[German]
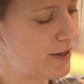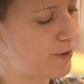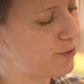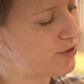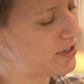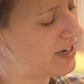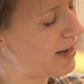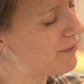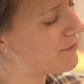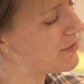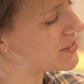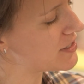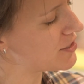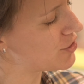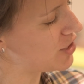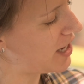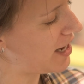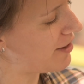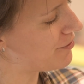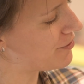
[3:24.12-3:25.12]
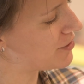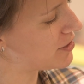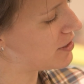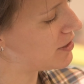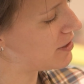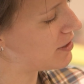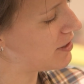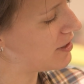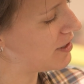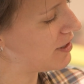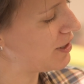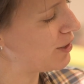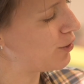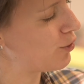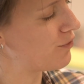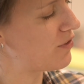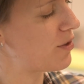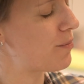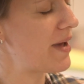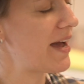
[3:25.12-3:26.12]
Und da haben wir es geschafft.
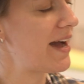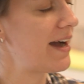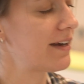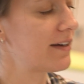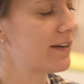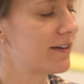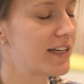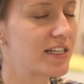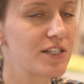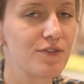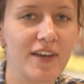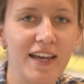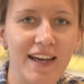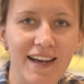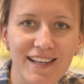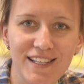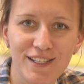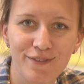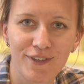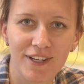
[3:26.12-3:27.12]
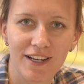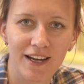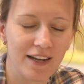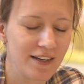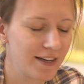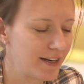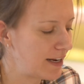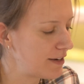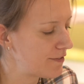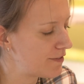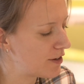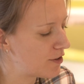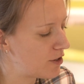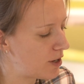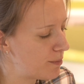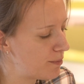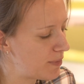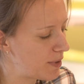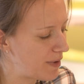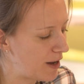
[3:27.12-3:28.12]
Und wir merken, dass wir erst wieder an den Anfang
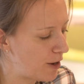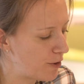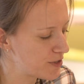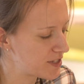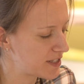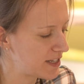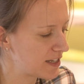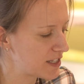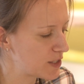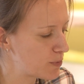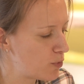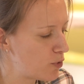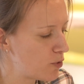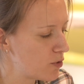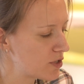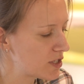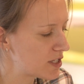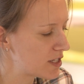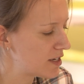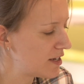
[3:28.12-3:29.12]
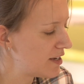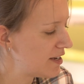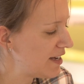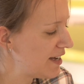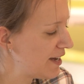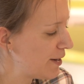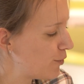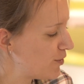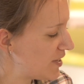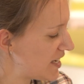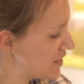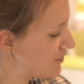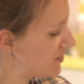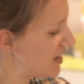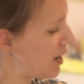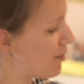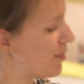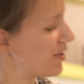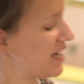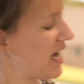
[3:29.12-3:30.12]
kommen beim Ausgangspunkt und dass
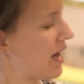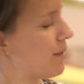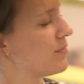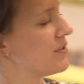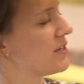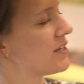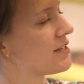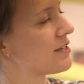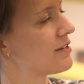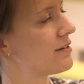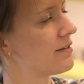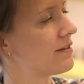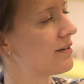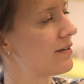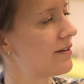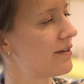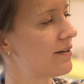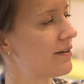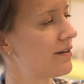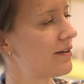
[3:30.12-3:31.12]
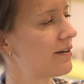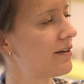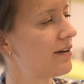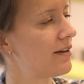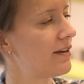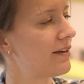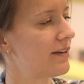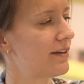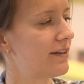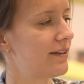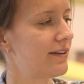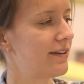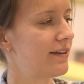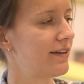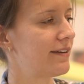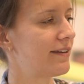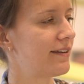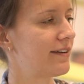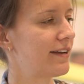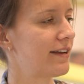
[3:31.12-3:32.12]
wir aber damit
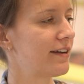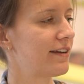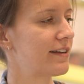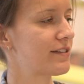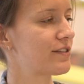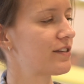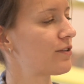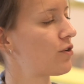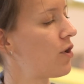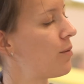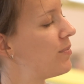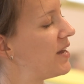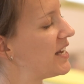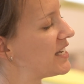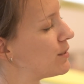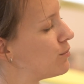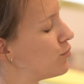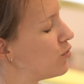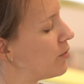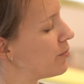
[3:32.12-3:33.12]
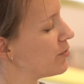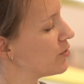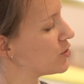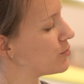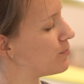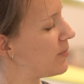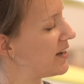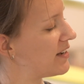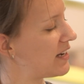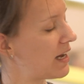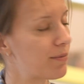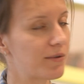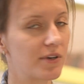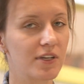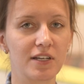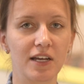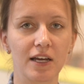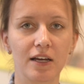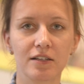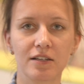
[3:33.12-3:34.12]
den, das komplette Möbiusband
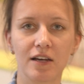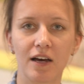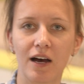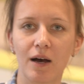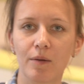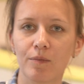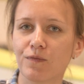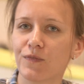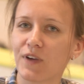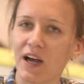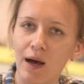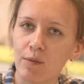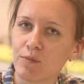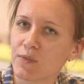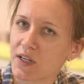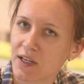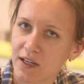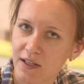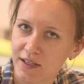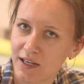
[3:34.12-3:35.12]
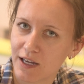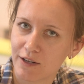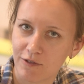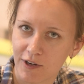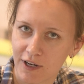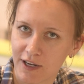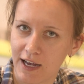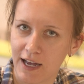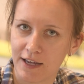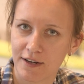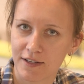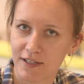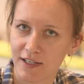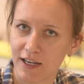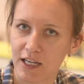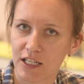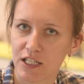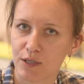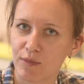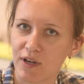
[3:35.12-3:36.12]
abgedeckt haben. Wir haben da jetzt einfach keine
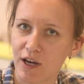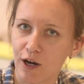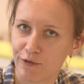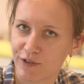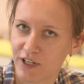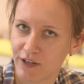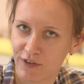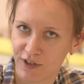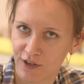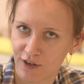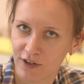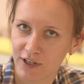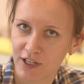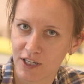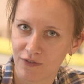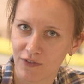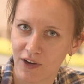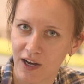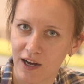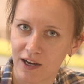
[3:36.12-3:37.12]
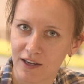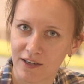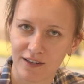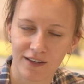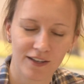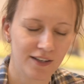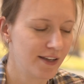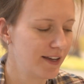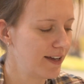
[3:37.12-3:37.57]
Seite mehr, auf der wir noch nicht waren,